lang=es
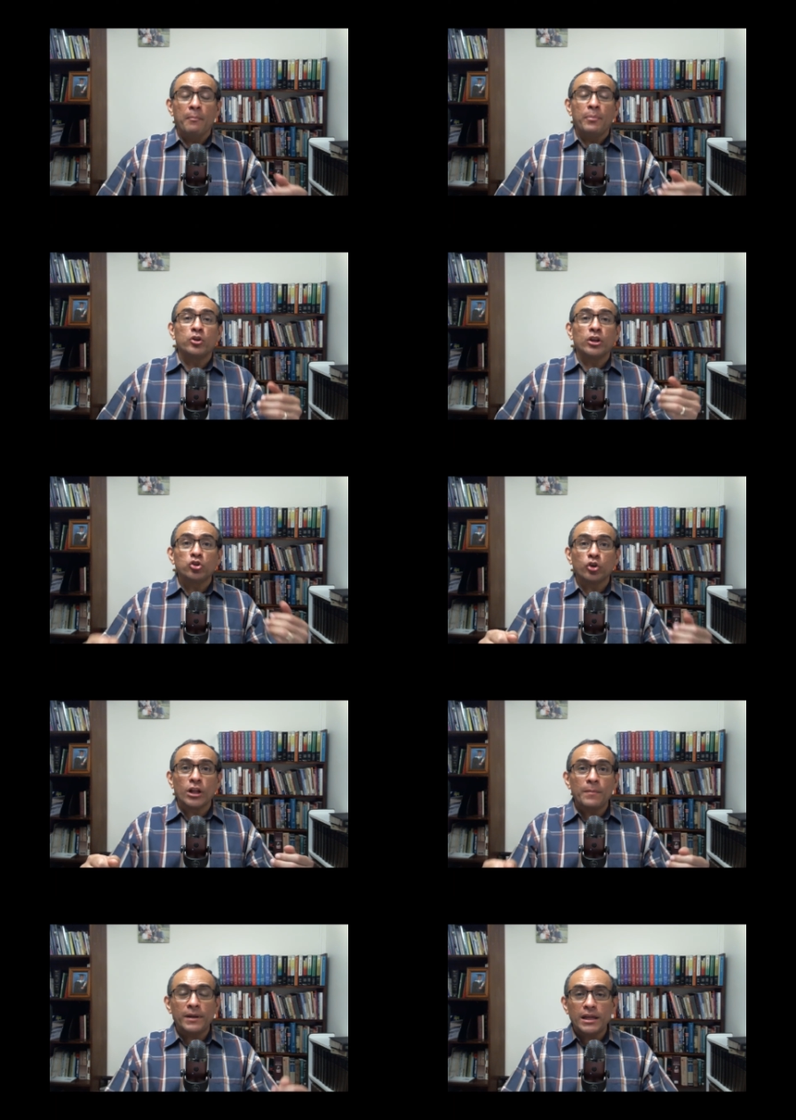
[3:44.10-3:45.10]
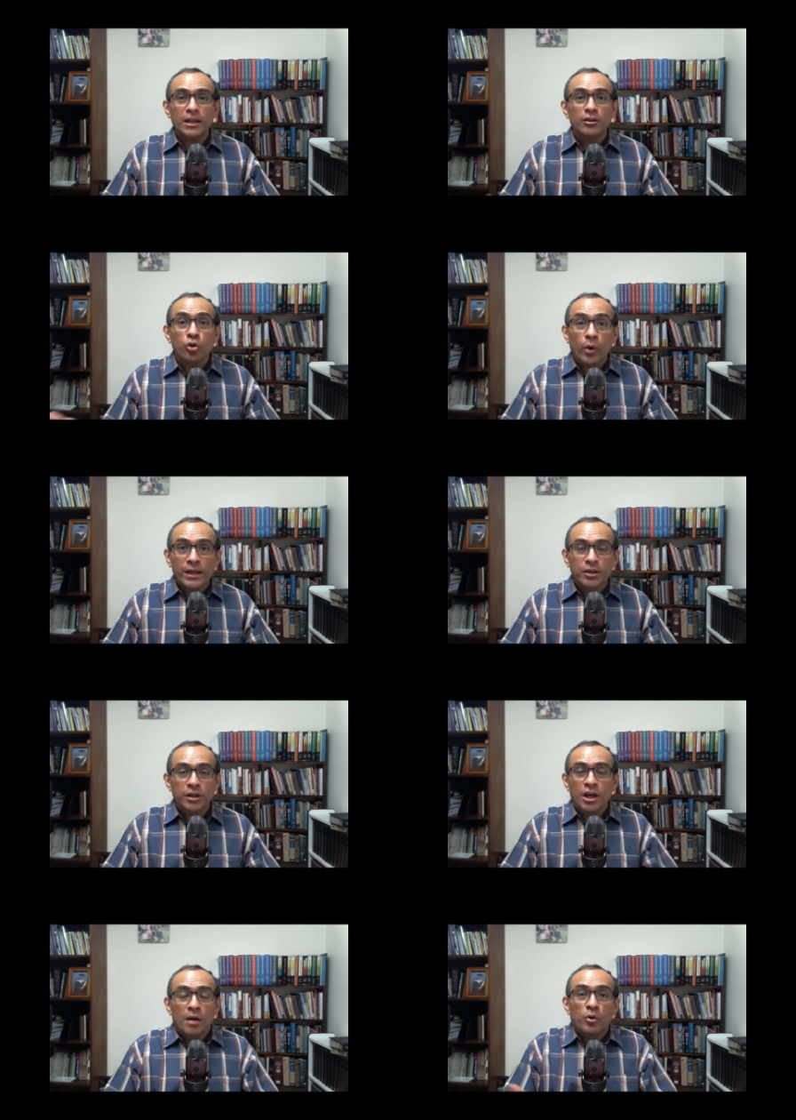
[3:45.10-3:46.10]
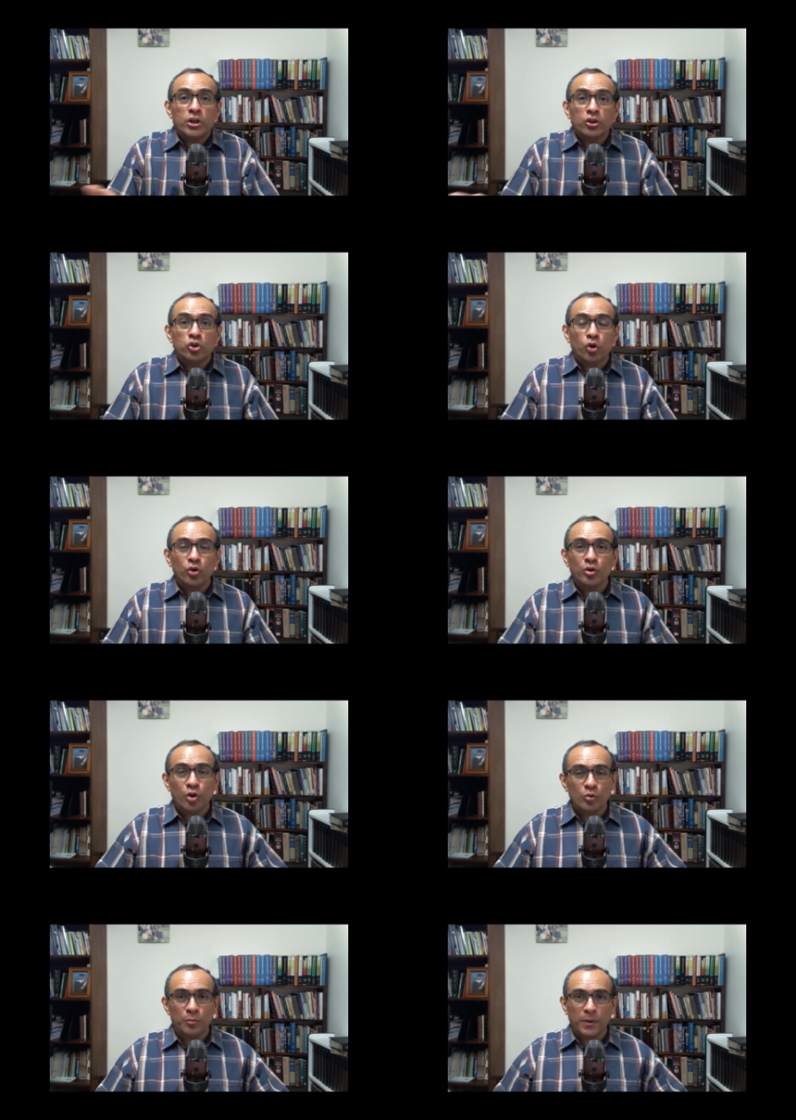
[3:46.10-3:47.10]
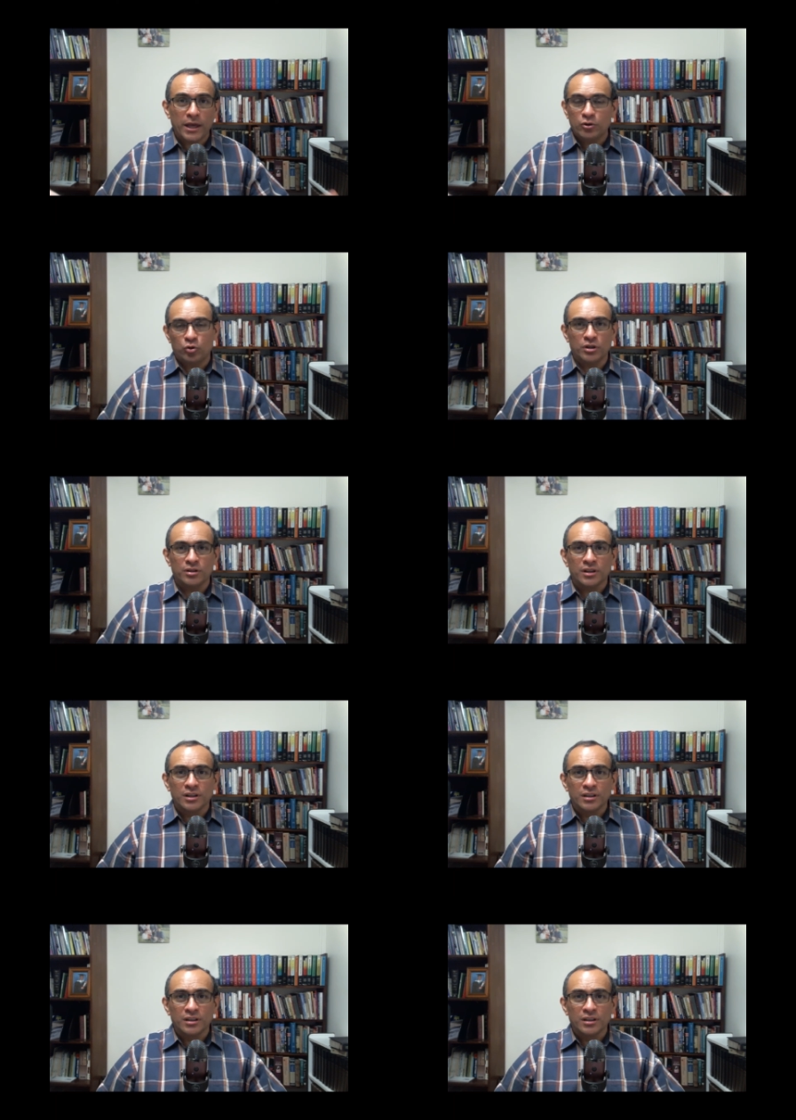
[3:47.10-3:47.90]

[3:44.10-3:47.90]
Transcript: pero de todas maneras lo eres, porque todos somos pecadores.